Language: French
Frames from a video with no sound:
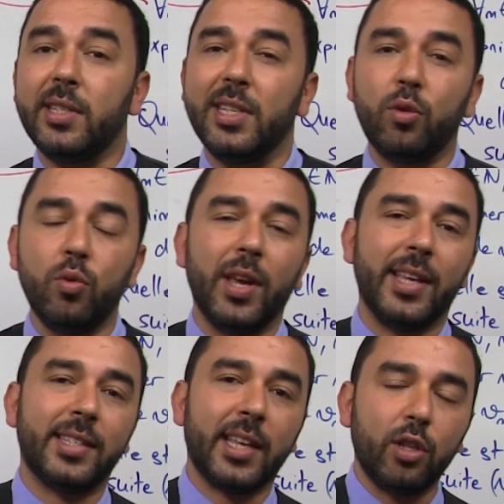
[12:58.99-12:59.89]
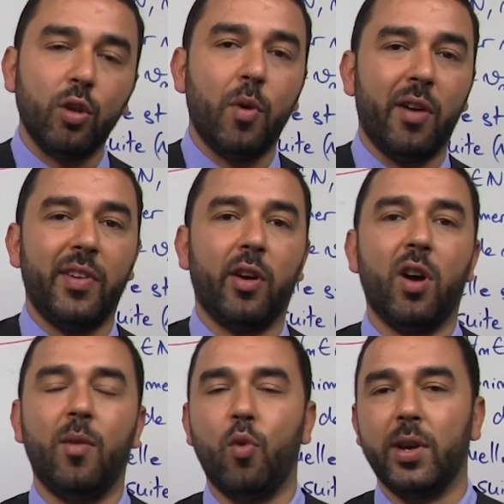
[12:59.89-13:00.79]
Si q est strictement
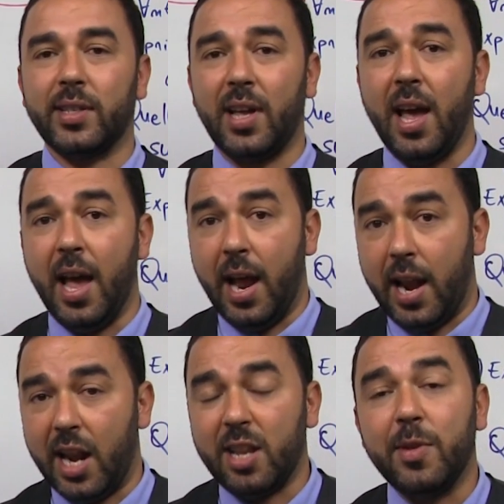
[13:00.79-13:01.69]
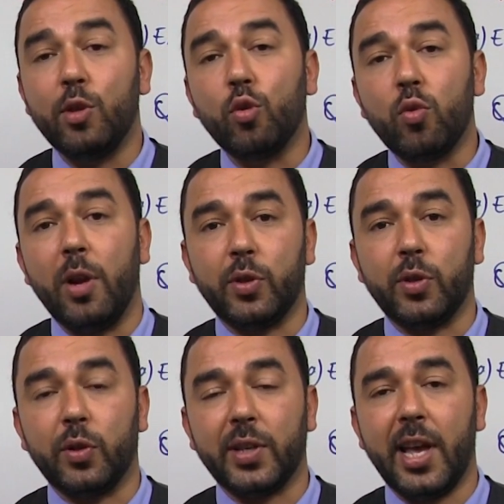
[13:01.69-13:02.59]
inférieur à moins 1, la limite de q à la
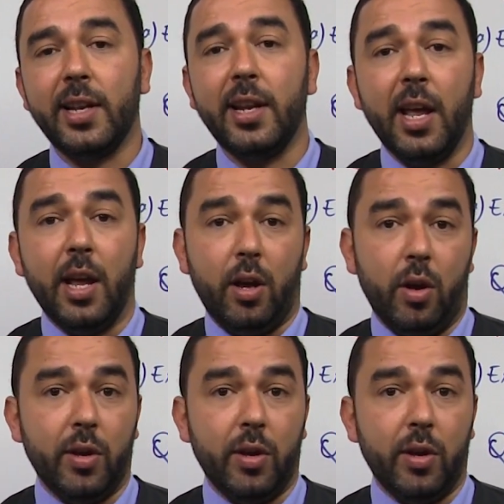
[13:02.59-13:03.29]
puissance n est il